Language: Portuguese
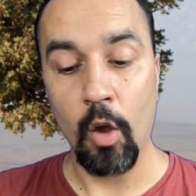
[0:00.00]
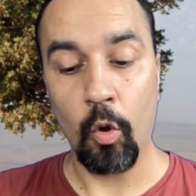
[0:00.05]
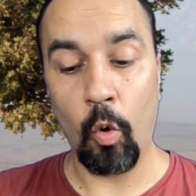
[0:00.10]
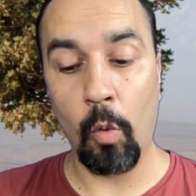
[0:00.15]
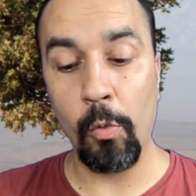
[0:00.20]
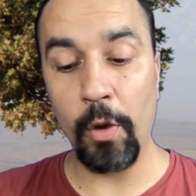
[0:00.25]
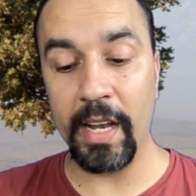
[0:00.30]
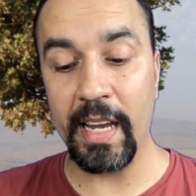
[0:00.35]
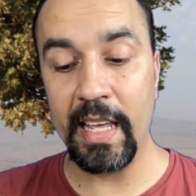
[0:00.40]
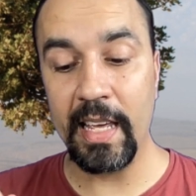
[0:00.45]

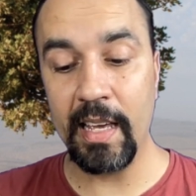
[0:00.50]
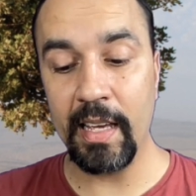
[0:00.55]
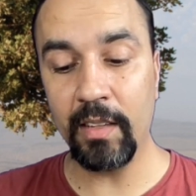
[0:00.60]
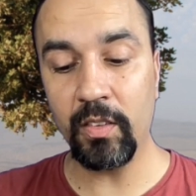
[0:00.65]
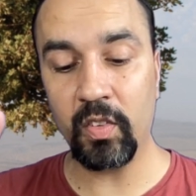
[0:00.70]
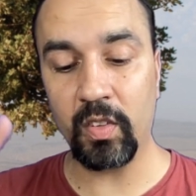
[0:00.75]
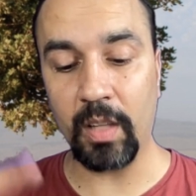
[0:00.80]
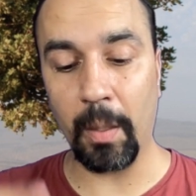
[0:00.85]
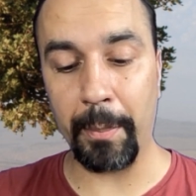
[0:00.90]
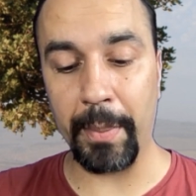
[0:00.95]
Como ele
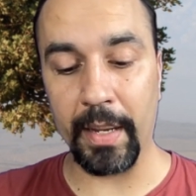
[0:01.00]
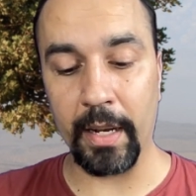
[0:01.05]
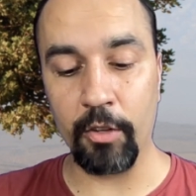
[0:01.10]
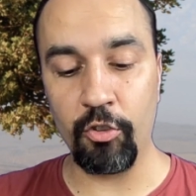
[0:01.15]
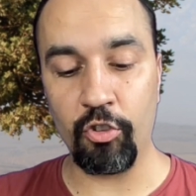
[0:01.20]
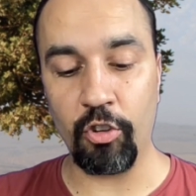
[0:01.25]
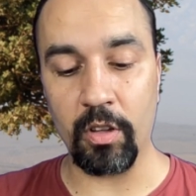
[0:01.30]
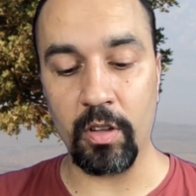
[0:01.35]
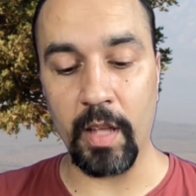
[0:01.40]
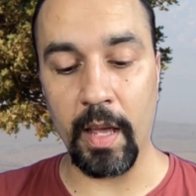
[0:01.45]
insta
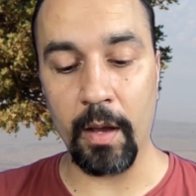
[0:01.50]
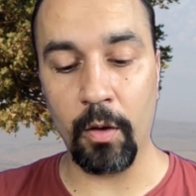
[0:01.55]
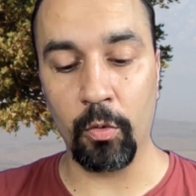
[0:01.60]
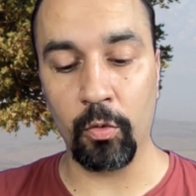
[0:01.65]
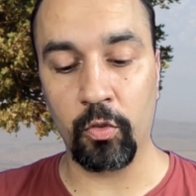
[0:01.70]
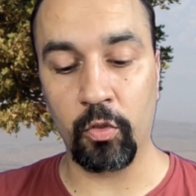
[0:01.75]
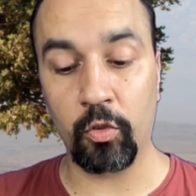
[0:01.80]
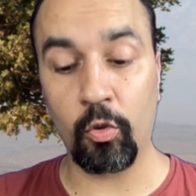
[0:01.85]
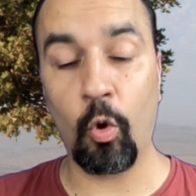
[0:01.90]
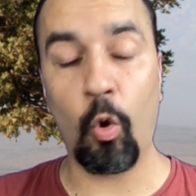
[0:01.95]
perante
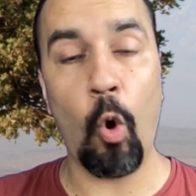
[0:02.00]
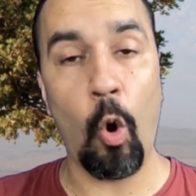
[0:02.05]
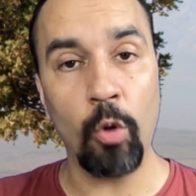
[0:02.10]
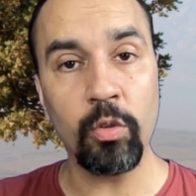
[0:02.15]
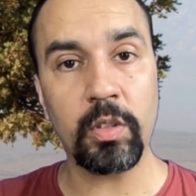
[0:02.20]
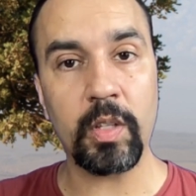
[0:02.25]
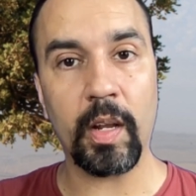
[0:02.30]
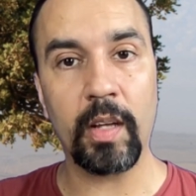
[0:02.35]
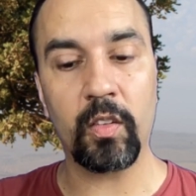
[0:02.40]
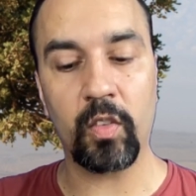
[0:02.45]
Deus
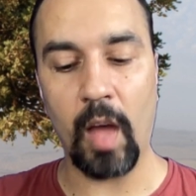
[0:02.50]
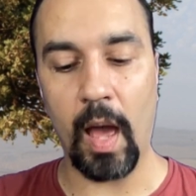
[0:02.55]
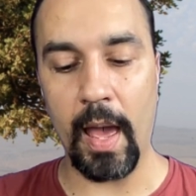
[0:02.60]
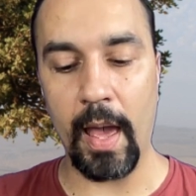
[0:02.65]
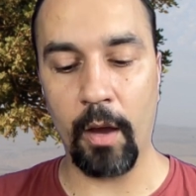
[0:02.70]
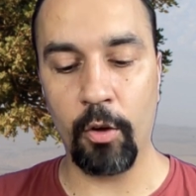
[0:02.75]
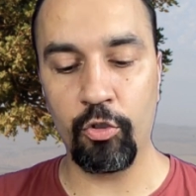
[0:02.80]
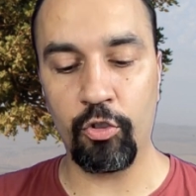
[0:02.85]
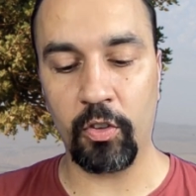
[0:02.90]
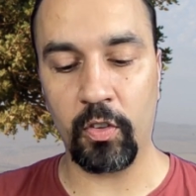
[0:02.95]
contra
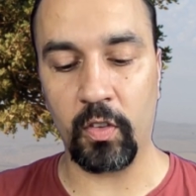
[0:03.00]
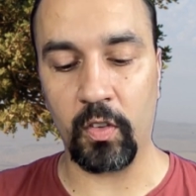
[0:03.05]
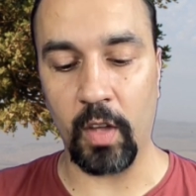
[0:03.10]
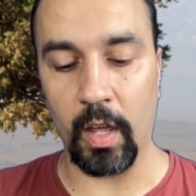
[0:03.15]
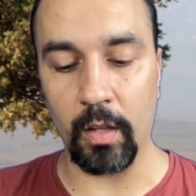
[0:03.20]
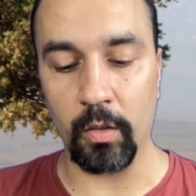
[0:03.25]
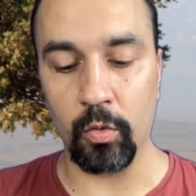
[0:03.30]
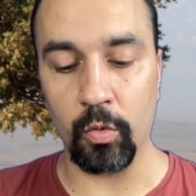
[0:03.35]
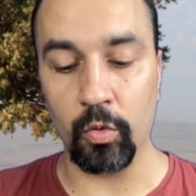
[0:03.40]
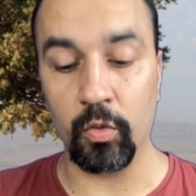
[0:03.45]
Israel,
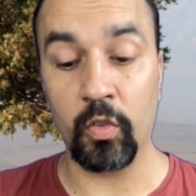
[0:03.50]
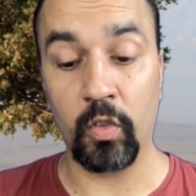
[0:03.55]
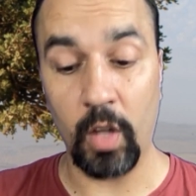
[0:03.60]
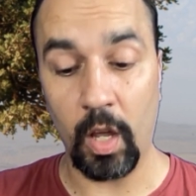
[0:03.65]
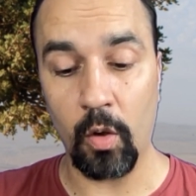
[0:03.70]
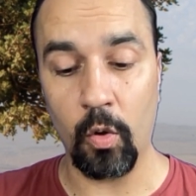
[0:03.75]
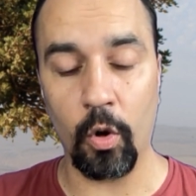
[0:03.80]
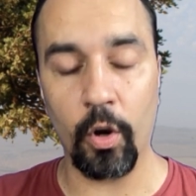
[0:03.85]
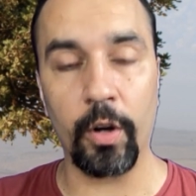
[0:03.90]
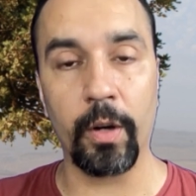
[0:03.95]
dizendo:
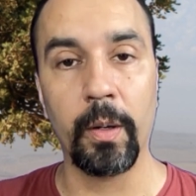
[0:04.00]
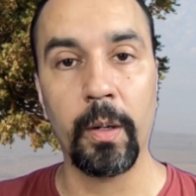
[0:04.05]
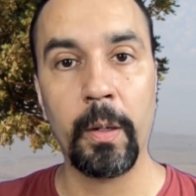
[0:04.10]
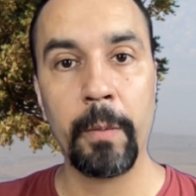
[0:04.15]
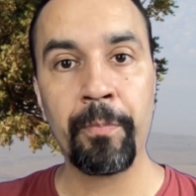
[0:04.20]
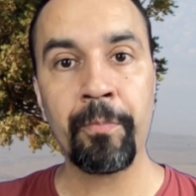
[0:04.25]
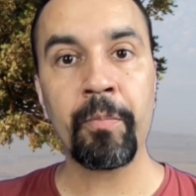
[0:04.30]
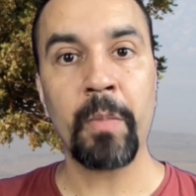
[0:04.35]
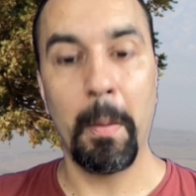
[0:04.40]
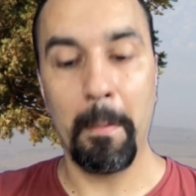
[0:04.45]
Senhor,
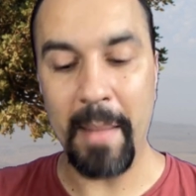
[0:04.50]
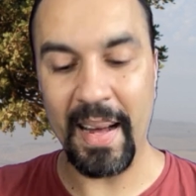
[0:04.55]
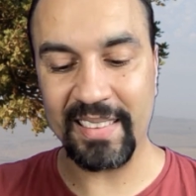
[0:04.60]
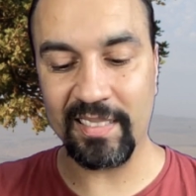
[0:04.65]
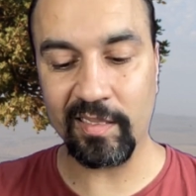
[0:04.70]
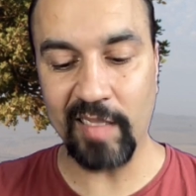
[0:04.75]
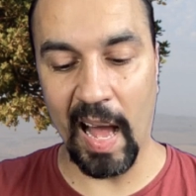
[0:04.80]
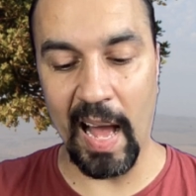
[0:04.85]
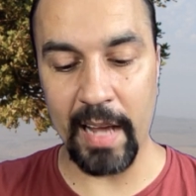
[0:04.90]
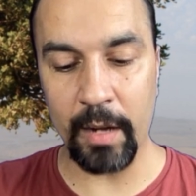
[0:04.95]

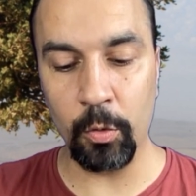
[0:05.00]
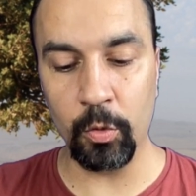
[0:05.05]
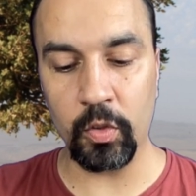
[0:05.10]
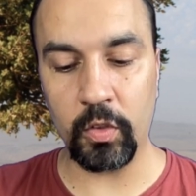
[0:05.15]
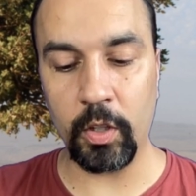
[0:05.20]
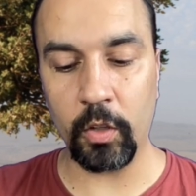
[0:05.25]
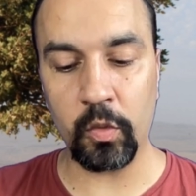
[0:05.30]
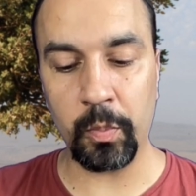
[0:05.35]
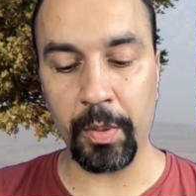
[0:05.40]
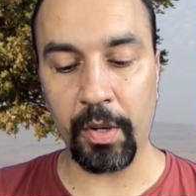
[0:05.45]
mataram
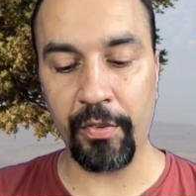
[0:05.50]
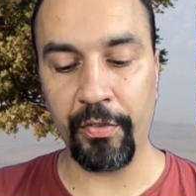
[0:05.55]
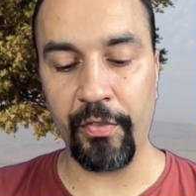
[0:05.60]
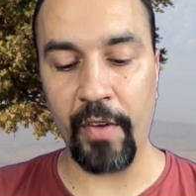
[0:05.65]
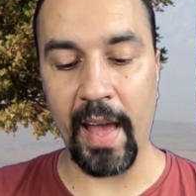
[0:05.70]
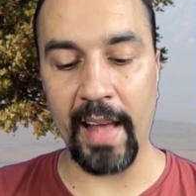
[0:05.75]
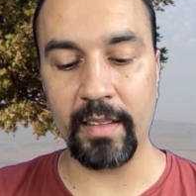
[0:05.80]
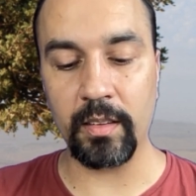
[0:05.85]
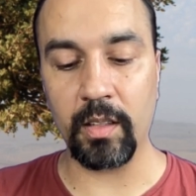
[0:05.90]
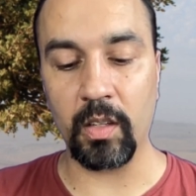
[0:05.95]
os teus
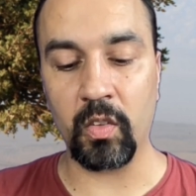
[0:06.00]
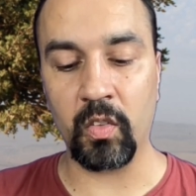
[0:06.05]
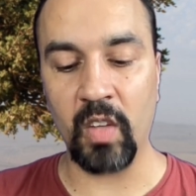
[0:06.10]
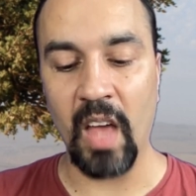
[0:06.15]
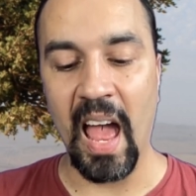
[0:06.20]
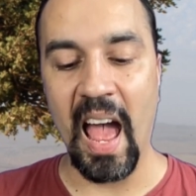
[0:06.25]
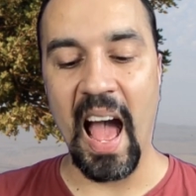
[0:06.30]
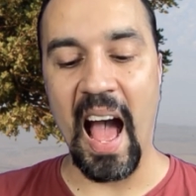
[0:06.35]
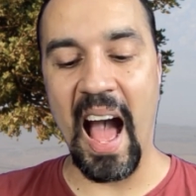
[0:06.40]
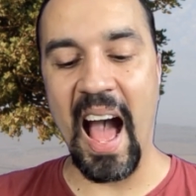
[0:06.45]

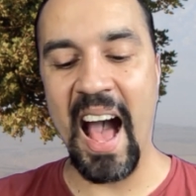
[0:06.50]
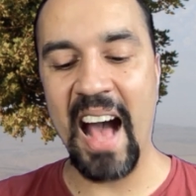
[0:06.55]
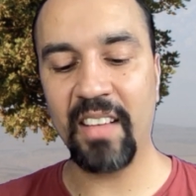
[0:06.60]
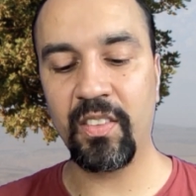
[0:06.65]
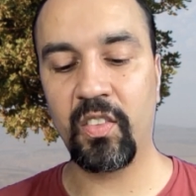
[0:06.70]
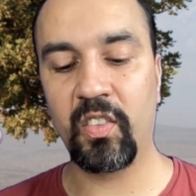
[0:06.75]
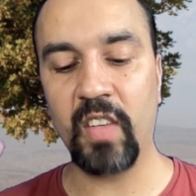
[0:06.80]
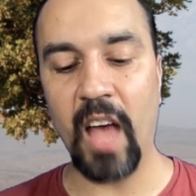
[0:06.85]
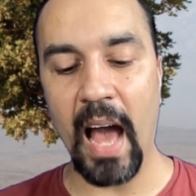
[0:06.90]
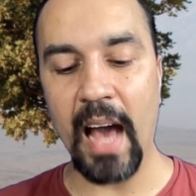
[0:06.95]
profetas,
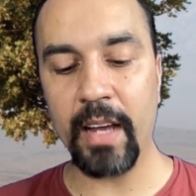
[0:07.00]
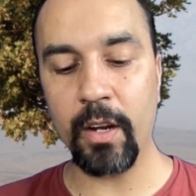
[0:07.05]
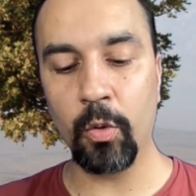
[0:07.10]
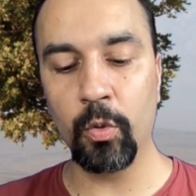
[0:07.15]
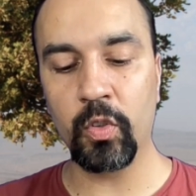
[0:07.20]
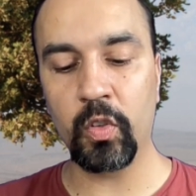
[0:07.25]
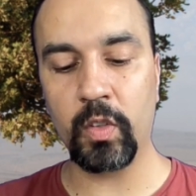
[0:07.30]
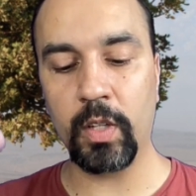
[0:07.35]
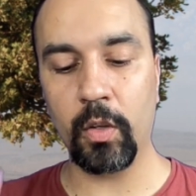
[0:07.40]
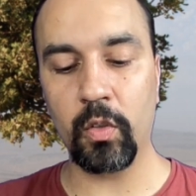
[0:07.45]

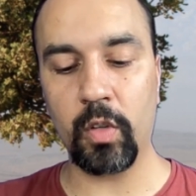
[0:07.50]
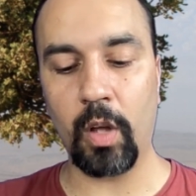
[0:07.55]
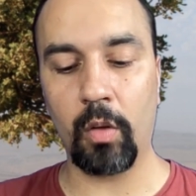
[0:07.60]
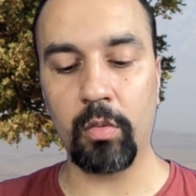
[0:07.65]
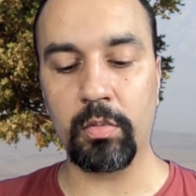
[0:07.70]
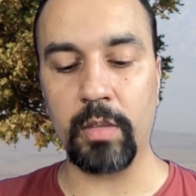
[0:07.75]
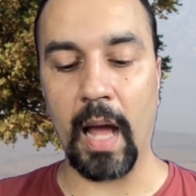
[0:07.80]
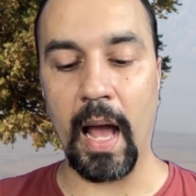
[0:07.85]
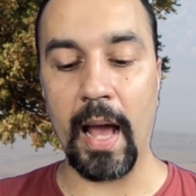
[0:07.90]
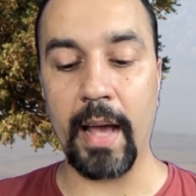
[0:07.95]
arrasaram os teus
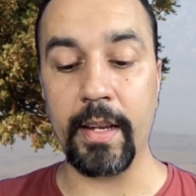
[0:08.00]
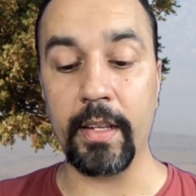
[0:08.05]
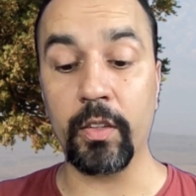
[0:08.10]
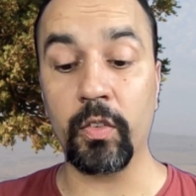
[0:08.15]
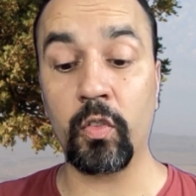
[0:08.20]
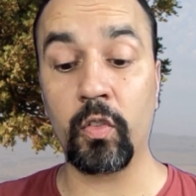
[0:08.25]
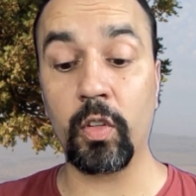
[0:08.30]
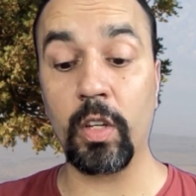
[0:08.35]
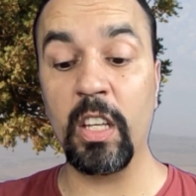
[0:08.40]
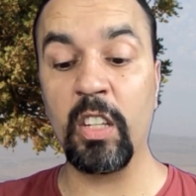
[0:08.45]

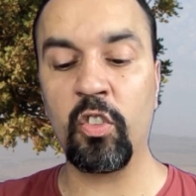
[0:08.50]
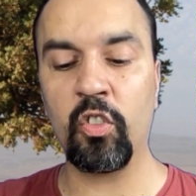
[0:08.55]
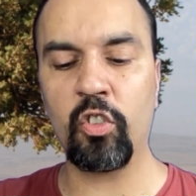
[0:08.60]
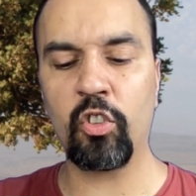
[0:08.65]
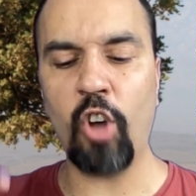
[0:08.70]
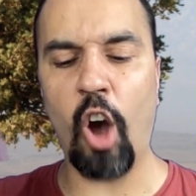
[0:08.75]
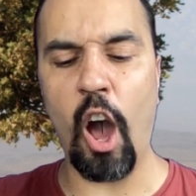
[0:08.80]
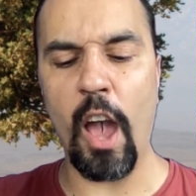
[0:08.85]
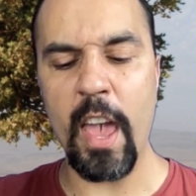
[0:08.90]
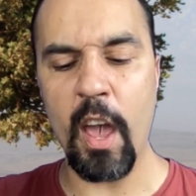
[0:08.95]
altares, e
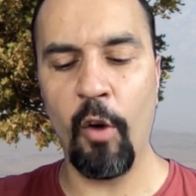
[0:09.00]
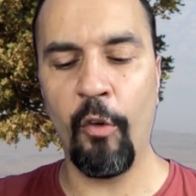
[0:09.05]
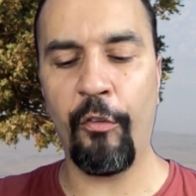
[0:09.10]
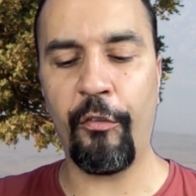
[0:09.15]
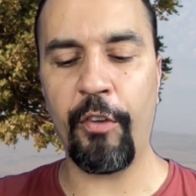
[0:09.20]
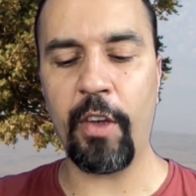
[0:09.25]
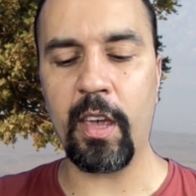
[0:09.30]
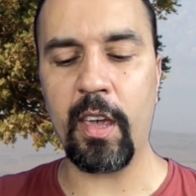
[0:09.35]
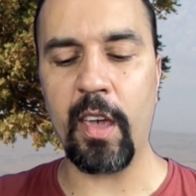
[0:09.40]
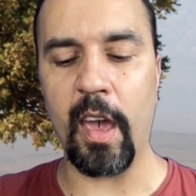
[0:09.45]
só eu
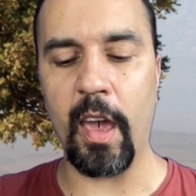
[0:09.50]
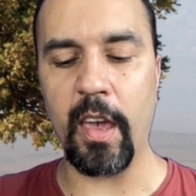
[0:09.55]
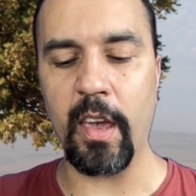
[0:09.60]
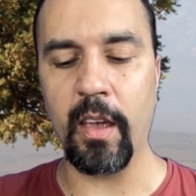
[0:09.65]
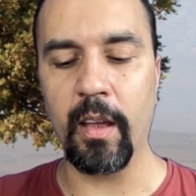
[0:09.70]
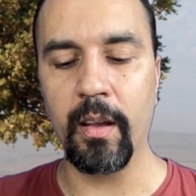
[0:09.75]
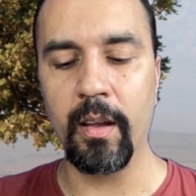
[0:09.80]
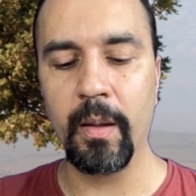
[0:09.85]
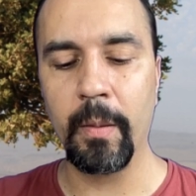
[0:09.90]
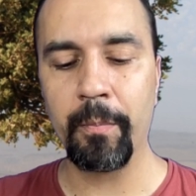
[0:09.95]

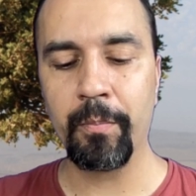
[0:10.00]
fiquei,